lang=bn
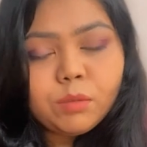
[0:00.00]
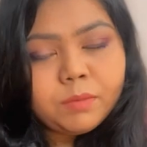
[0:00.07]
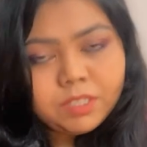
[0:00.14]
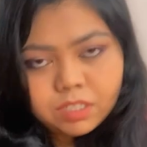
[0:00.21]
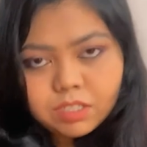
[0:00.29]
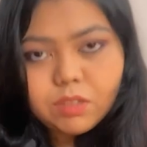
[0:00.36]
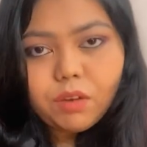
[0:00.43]

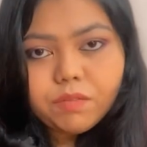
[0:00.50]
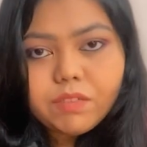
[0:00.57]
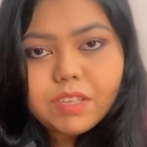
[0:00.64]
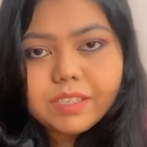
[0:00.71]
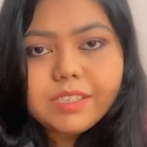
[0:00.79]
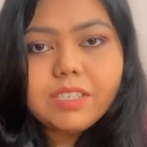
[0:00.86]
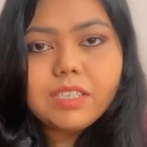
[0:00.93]
তোমাদের সাথে
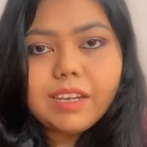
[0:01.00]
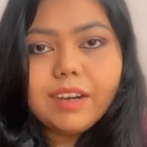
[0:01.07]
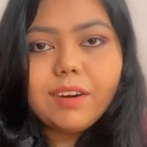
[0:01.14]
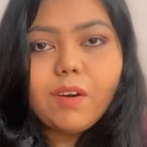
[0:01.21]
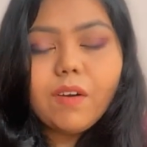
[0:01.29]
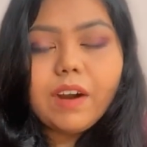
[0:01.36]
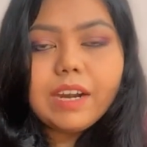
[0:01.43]
অবভিয়াসলি শেয়ার
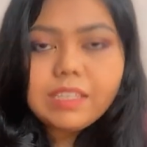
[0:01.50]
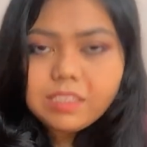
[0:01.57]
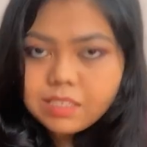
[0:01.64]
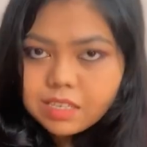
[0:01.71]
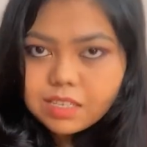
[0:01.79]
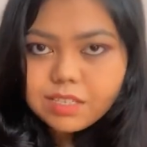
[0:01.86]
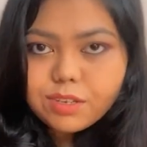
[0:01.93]
করার
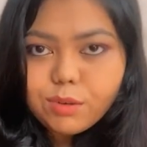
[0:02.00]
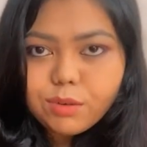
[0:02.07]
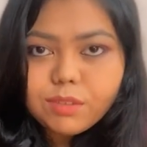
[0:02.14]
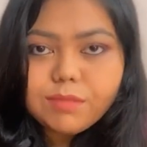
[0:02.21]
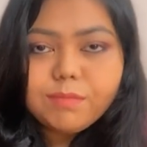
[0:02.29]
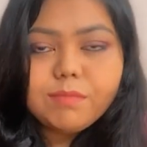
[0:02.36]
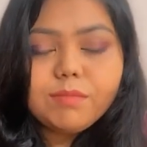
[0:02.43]
ইচ্ছে ছিল
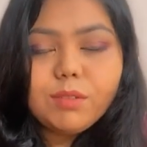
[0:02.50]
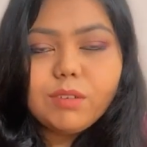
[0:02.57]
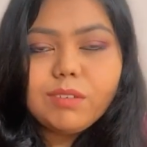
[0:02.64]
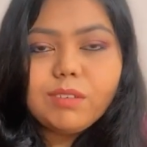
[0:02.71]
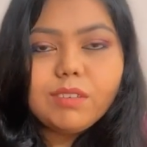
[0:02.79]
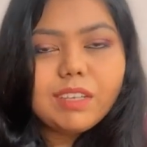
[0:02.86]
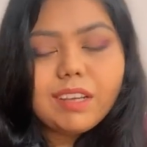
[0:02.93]
তো
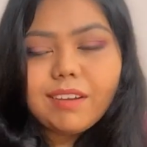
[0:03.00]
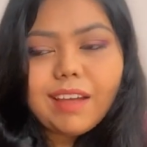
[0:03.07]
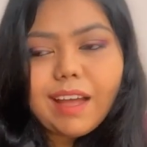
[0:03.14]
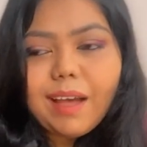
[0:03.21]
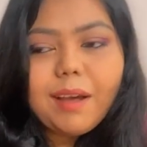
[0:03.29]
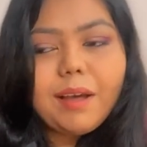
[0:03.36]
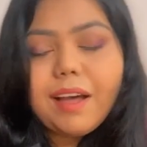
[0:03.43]

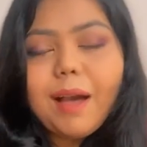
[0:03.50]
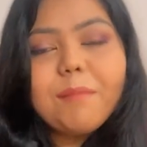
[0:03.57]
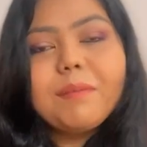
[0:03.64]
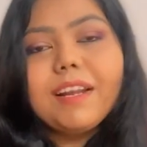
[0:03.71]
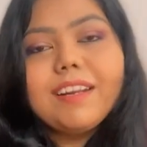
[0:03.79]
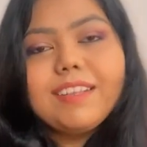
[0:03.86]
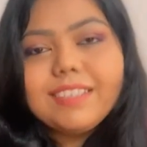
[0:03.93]

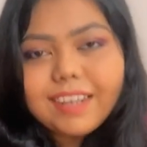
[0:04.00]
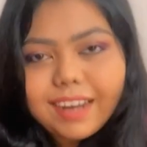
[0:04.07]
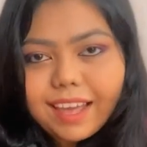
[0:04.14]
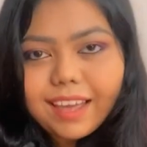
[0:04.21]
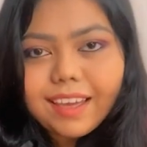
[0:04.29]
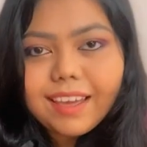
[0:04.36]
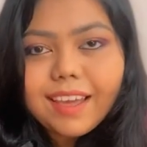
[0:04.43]
আমরা
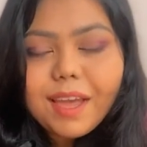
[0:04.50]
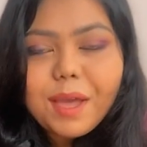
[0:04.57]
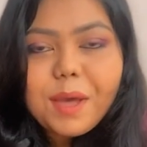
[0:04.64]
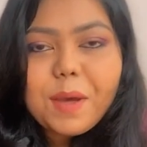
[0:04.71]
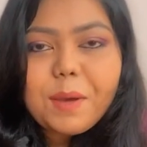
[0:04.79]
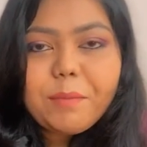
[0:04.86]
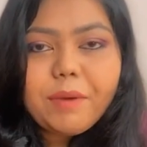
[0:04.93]
নিজেরাই
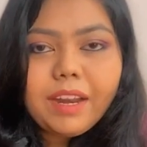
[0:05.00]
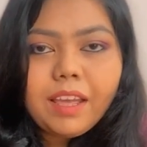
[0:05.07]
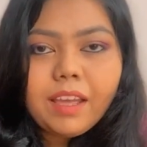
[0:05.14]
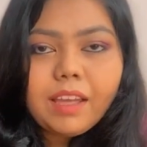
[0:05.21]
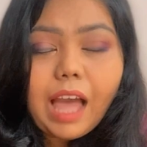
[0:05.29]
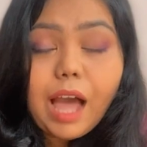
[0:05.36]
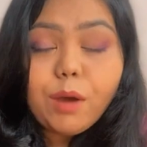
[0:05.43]
মানে
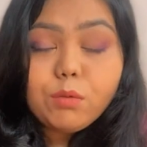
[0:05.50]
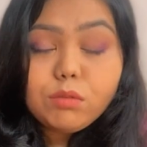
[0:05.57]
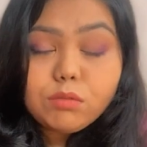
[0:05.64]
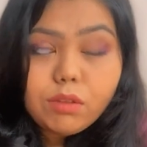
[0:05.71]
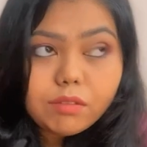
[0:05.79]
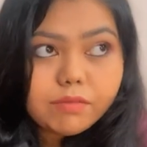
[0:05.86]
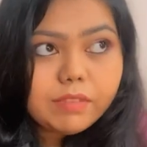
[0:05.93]

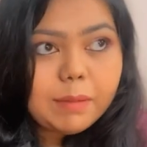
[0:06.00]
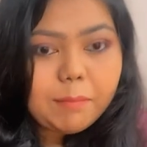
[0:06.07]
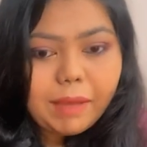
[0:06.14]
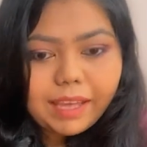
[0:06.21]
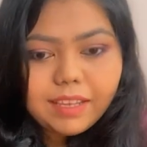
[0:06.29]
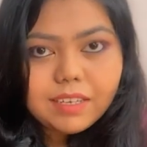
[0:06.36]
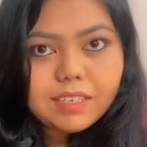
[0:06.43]
আউট অফ দি
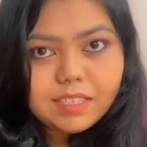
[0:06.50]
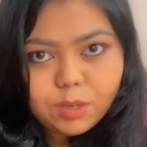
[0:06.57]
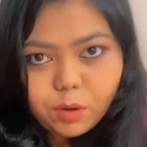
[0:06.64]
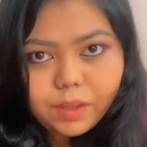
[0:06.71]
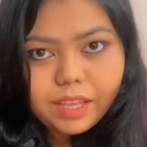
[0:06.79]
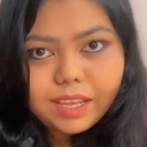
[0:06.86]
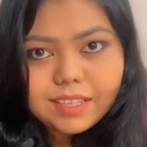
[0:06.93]
মাইন্ড
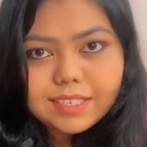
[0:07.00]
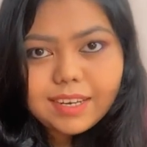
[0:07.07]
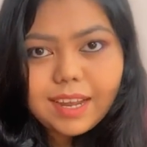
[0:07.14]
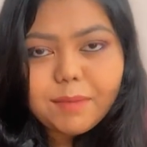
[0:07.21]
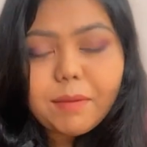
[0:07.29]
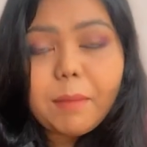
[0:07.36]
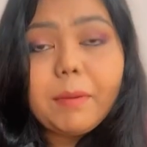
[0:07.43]
হয়ে
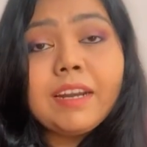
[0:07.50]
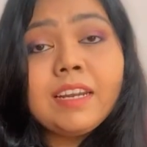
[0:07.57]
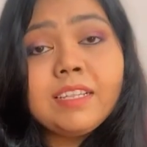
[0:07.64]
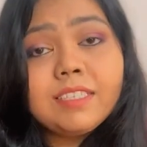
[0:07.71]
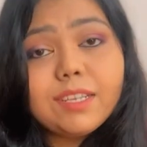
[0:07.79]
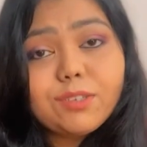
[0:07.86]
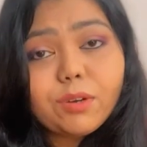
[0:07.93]
গেছিলাম আমার
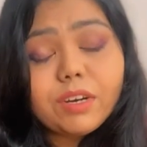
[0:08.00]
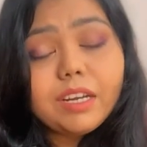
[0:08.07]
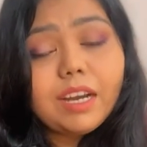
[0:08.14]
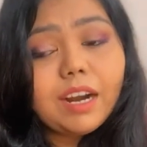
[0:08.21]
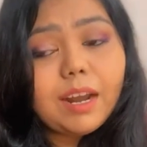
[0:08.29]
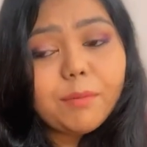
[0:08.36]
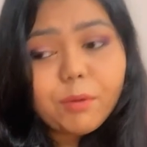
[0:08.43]
নিজের শরীর
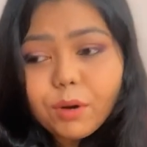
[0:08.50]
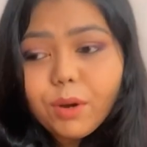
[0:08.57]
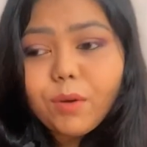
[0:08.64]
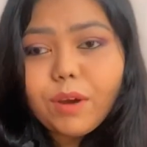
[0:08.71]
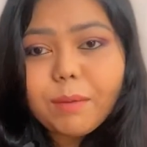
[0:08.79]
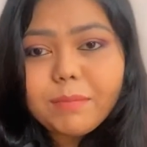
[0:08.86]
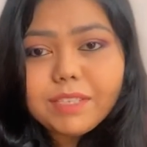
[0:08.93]
খারাপ
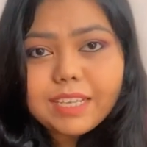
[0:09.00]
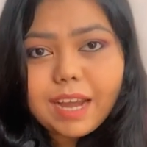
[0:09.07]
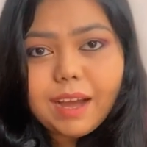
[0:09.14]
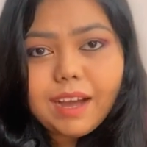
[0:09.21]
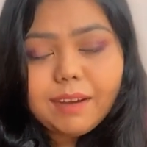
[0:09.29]
হলেও আমি যা